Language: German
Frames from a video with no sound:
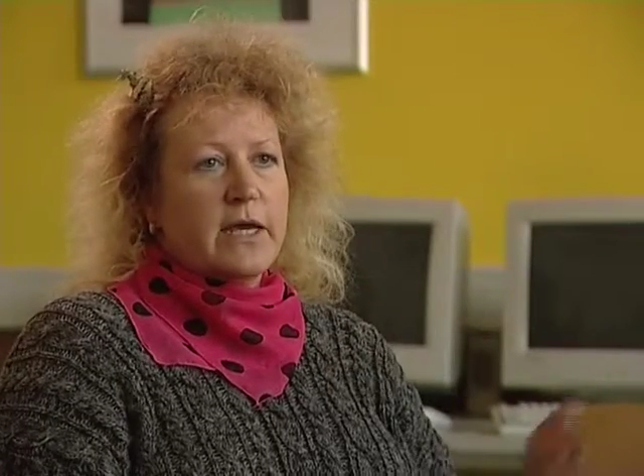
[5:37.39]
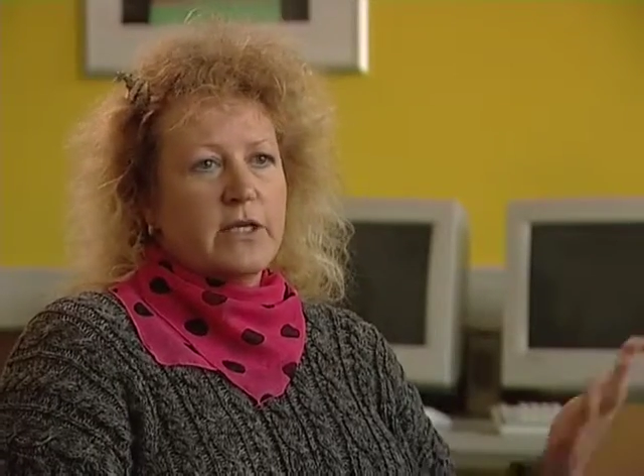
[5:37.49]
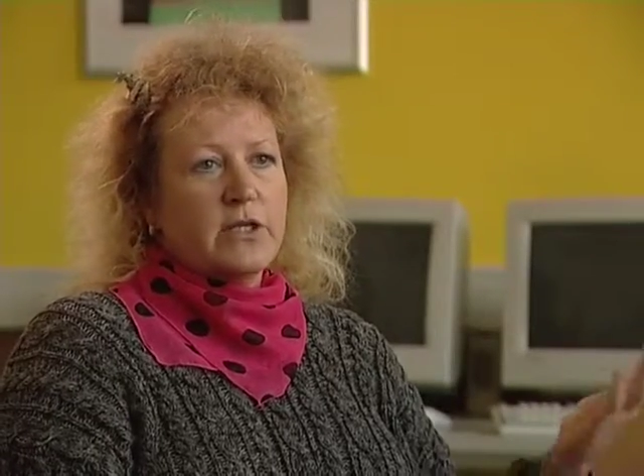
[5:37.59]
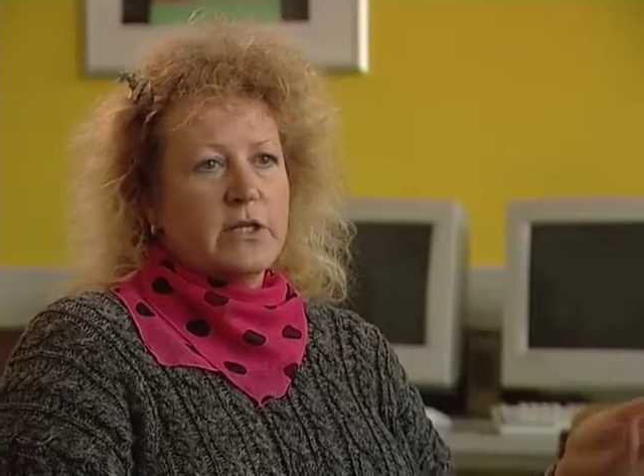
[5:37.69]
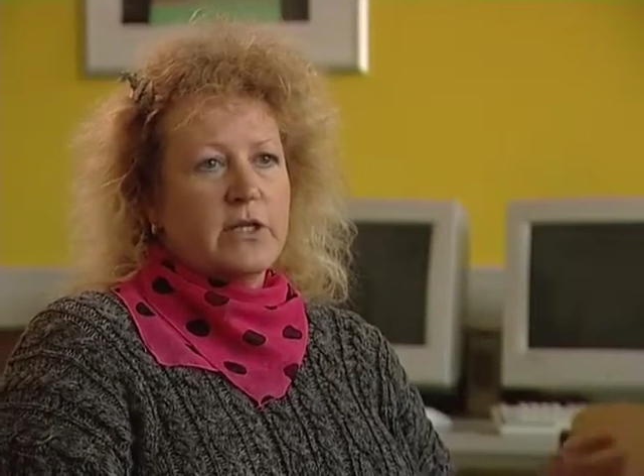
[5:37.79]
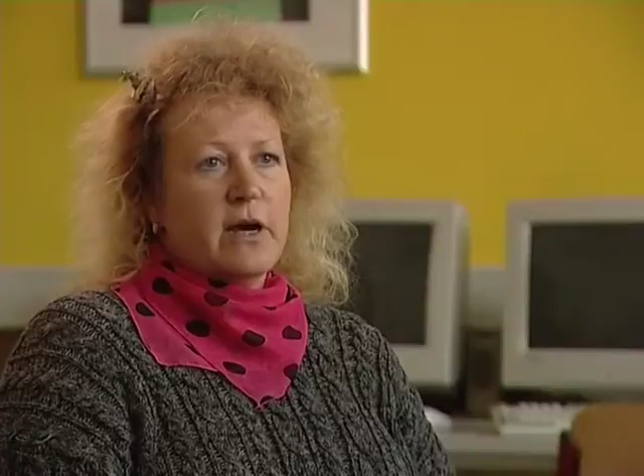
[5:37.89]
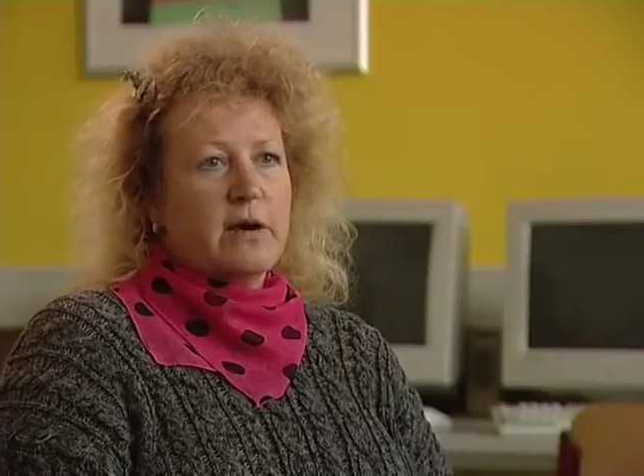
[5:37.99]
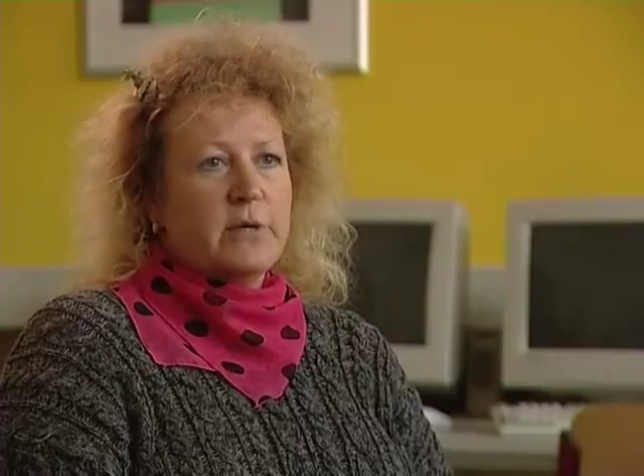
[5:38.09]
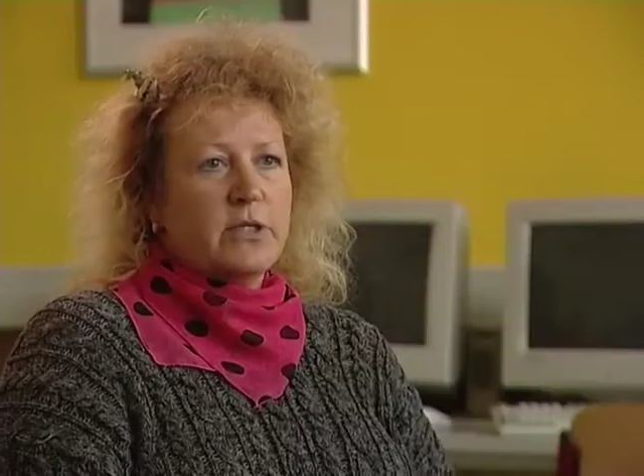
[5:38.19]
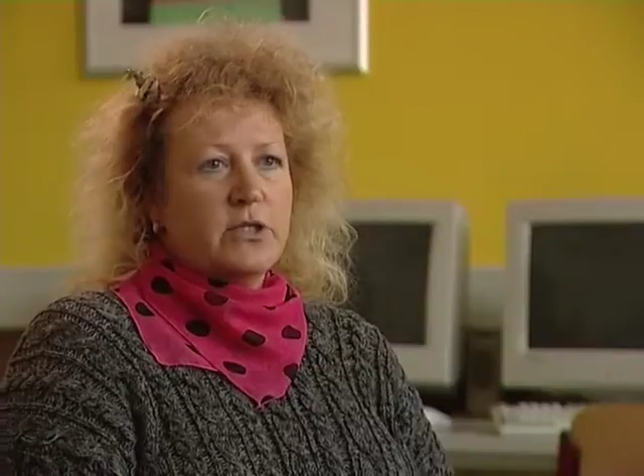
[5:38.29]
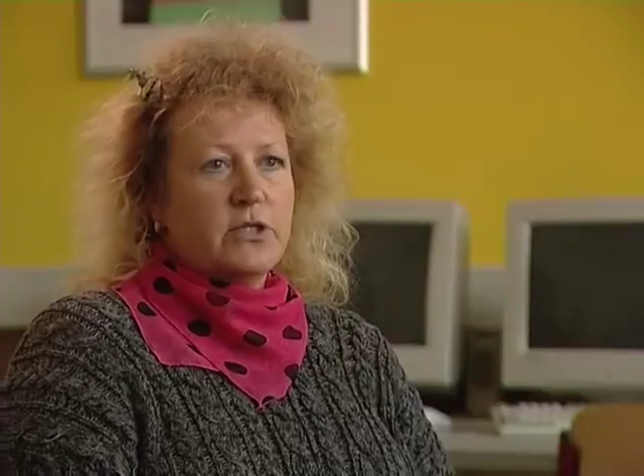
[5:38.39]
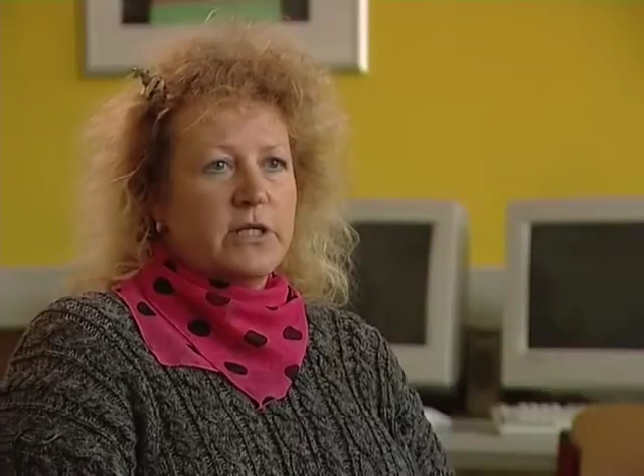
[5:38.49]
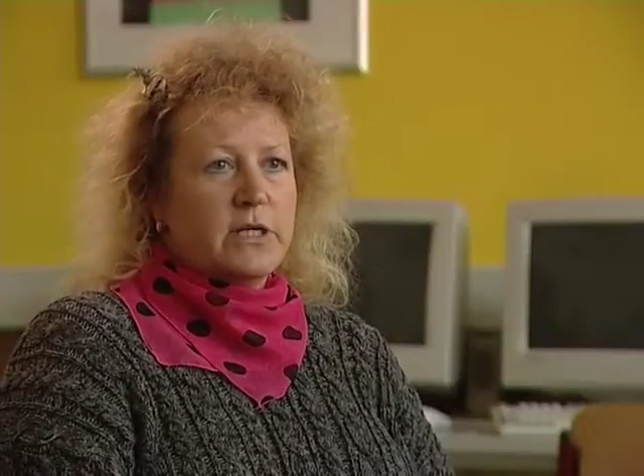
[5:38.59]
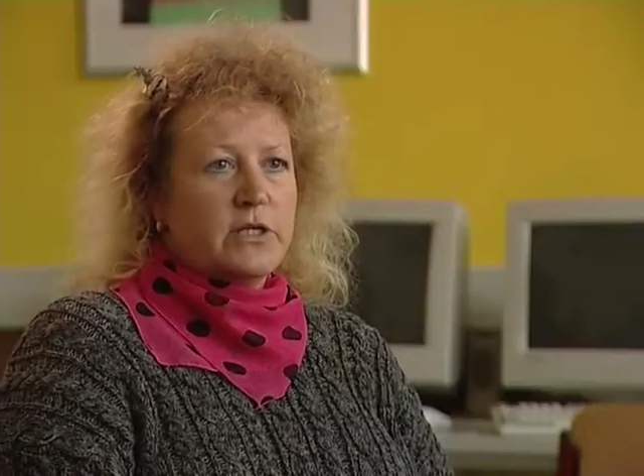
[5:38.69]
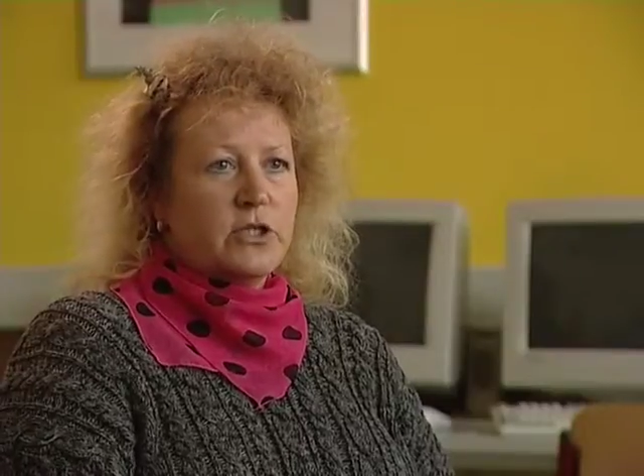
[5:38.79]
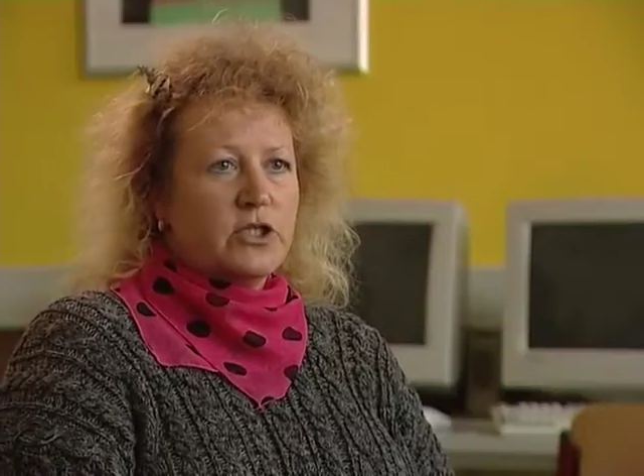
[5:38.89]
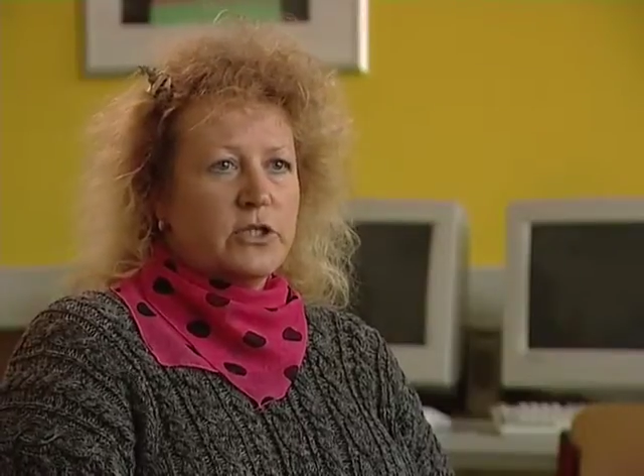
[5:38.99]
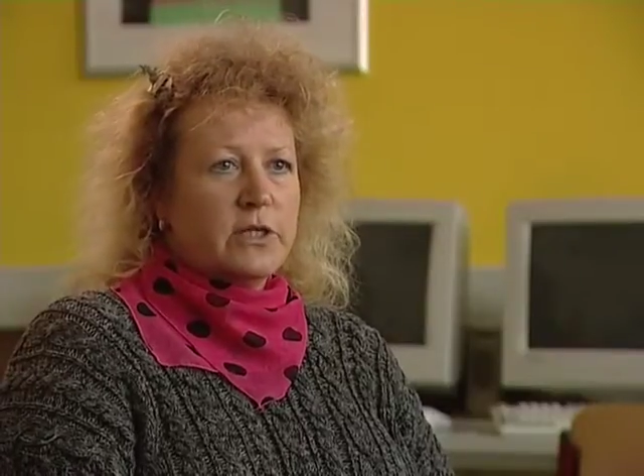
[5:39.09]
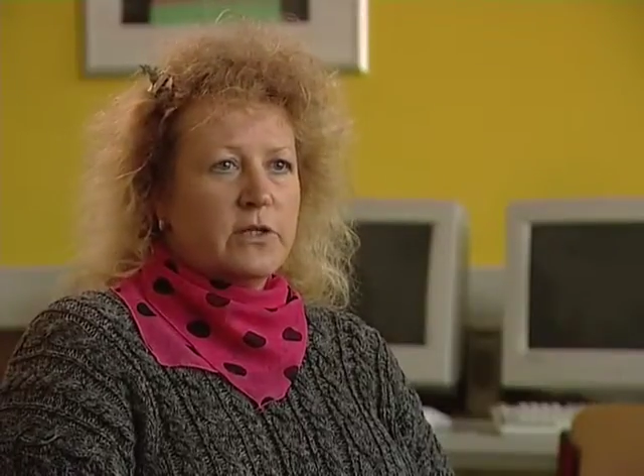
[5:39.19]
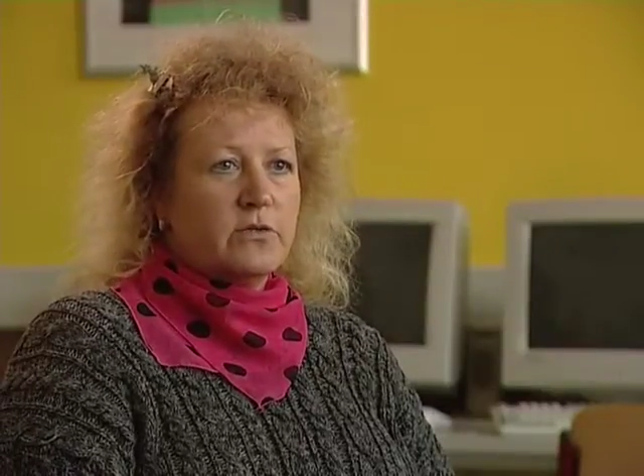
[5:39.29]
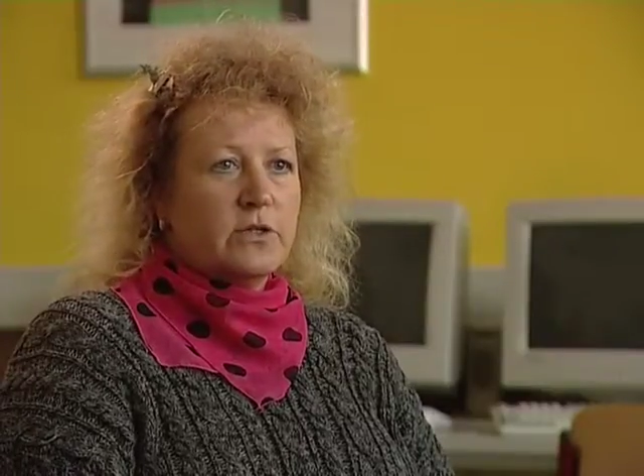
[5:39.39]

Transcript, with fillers: Rechnern gearbeitet, die da hinten stehen.